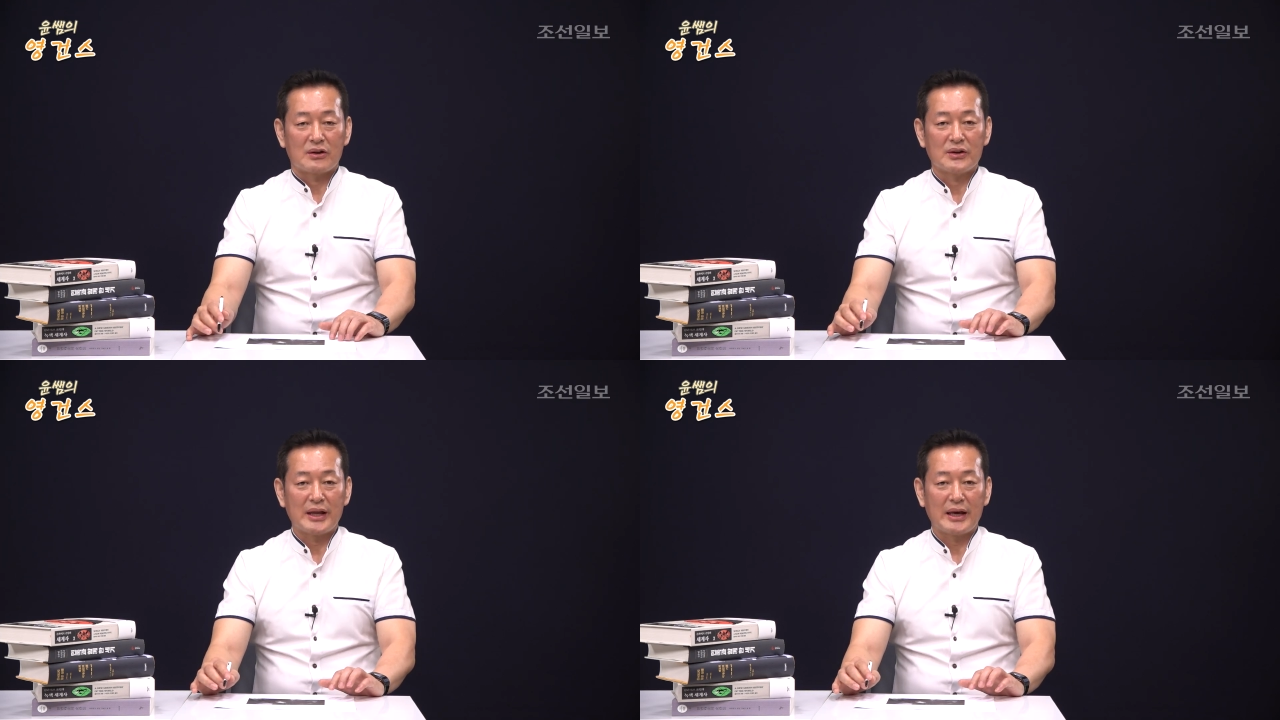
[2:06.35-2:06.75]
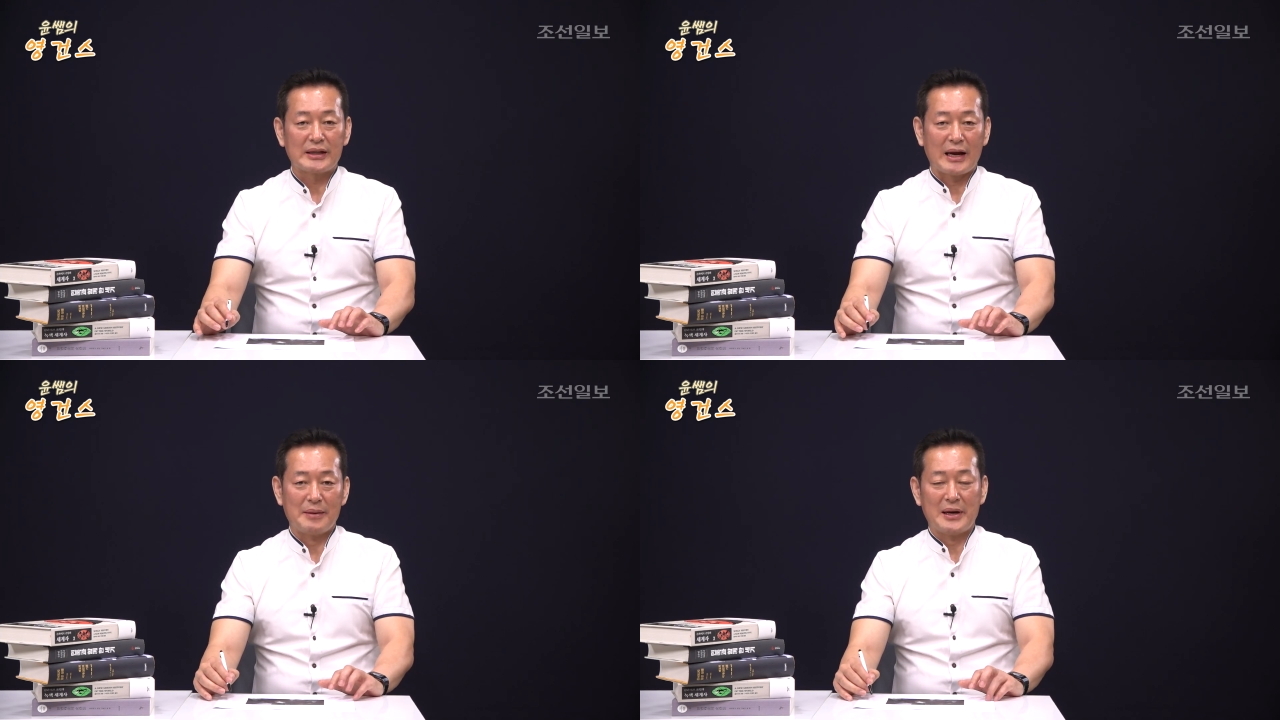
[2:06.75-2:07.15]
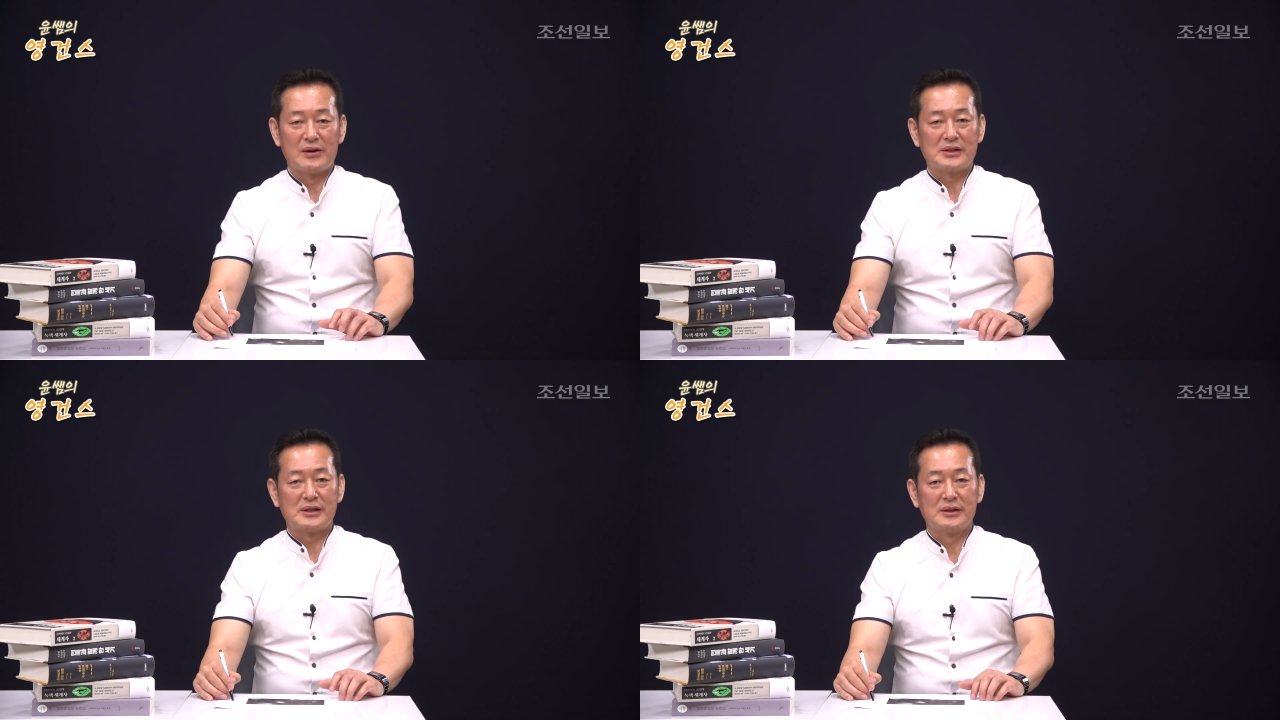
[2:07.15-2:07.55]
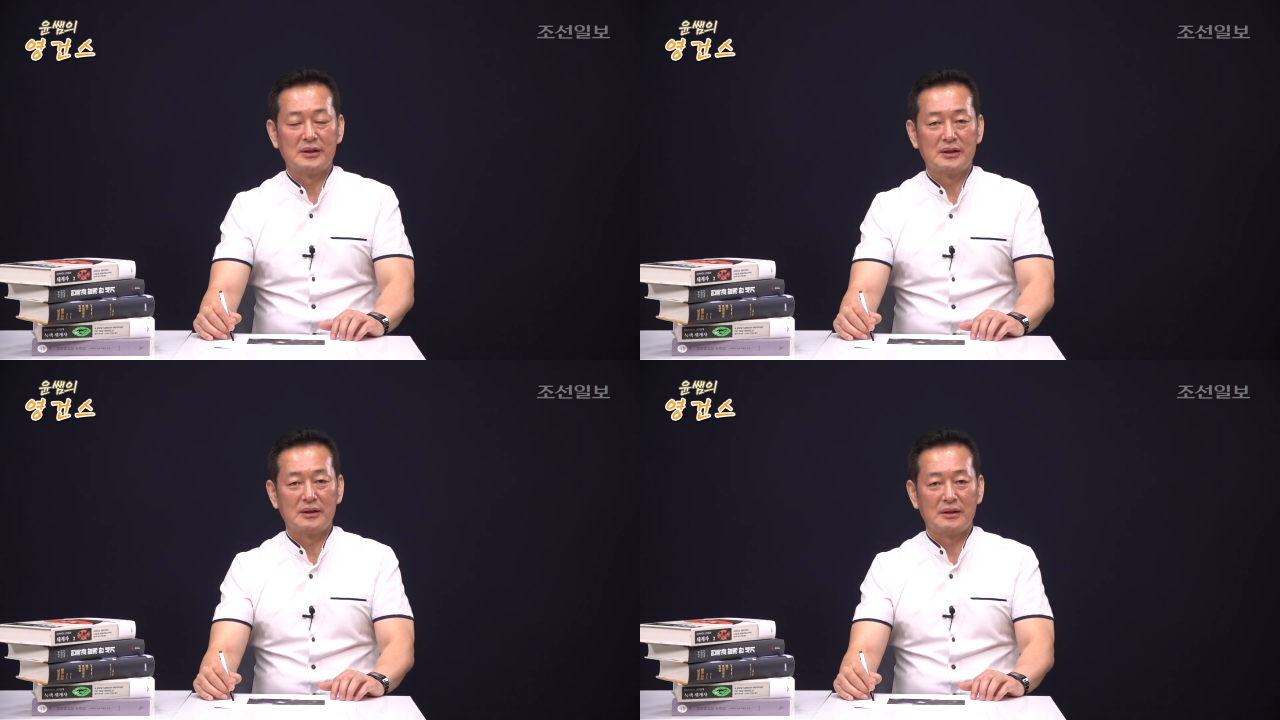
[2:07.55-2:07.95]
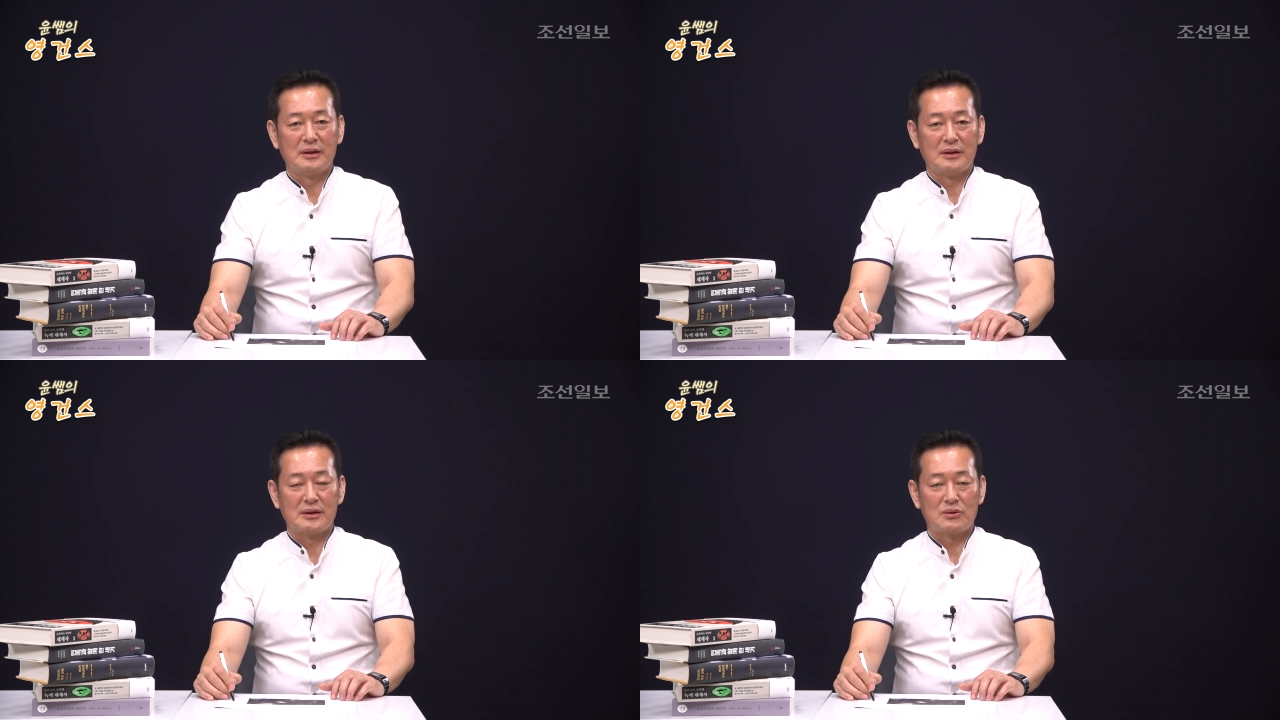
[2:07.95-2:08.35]
그런데 다이벨러
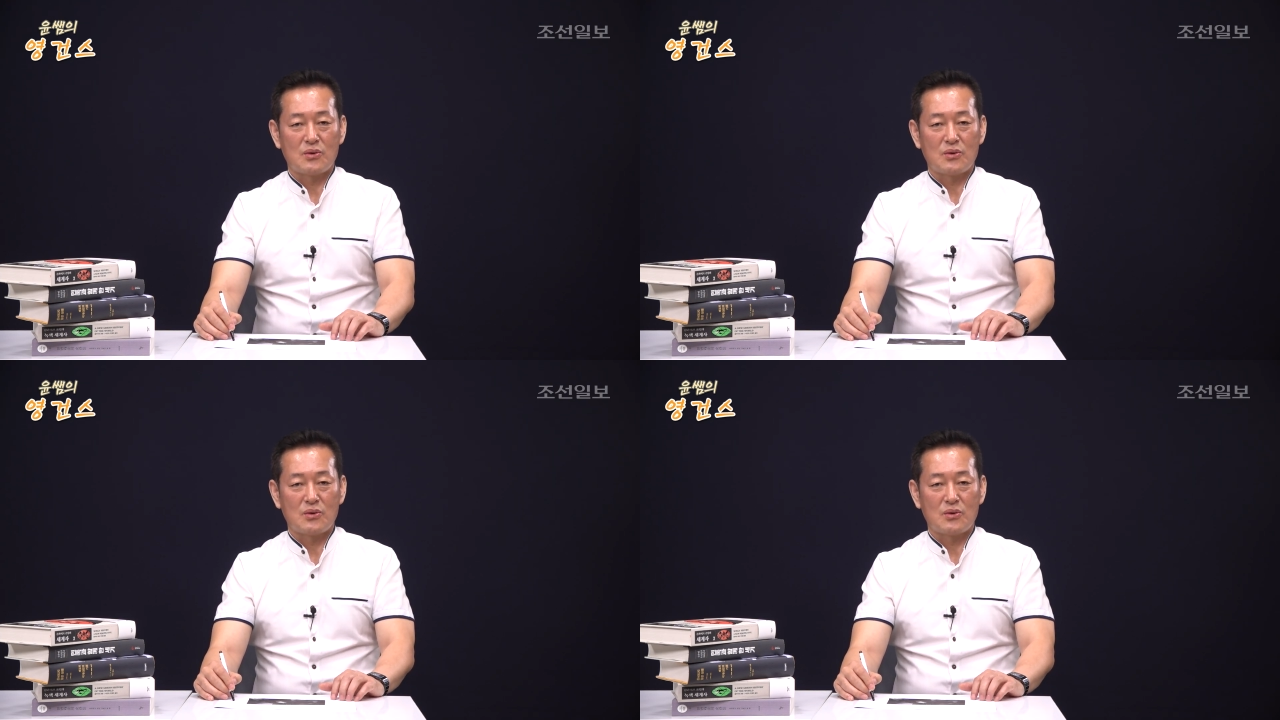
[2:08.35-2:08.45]
씨는